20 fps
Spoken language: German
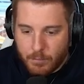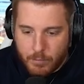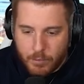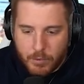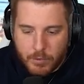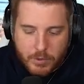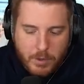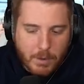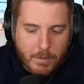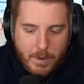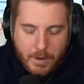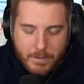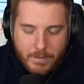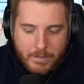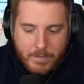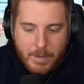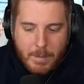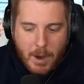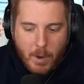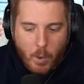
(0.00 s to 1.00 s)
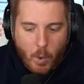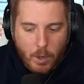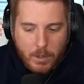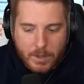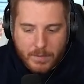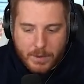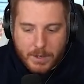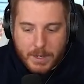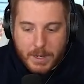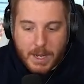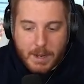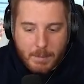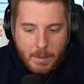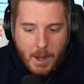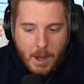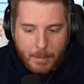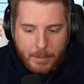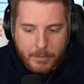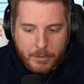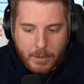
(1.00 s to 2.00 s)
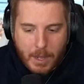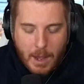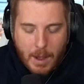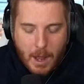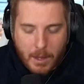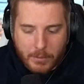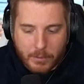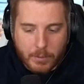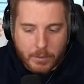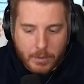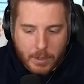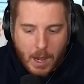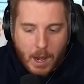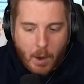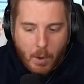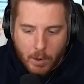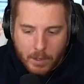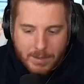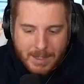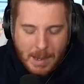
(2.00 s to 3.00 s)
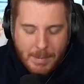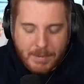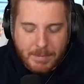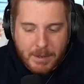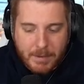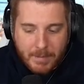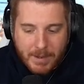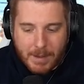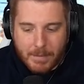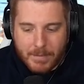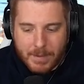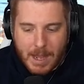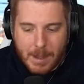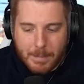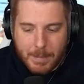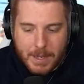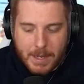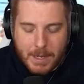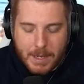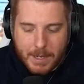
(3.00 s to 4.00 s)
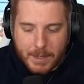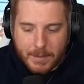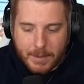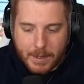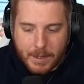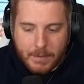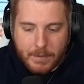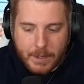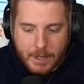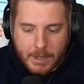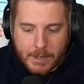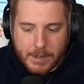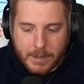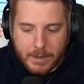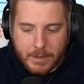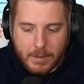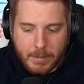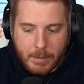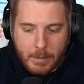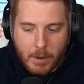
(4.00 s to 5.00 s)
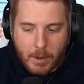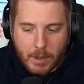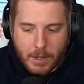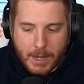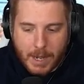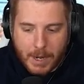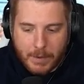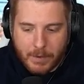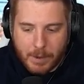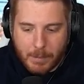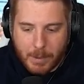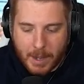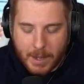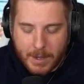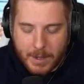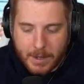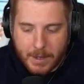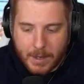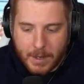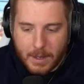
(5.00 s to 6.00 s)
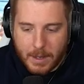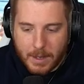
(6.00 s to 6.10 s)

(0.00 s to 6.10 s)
Es kommt an, wie man hoch definiert, aber äh, also auch selbst mit VIP-Leasing, finde ich, ist es immer noch Geld verbrennen.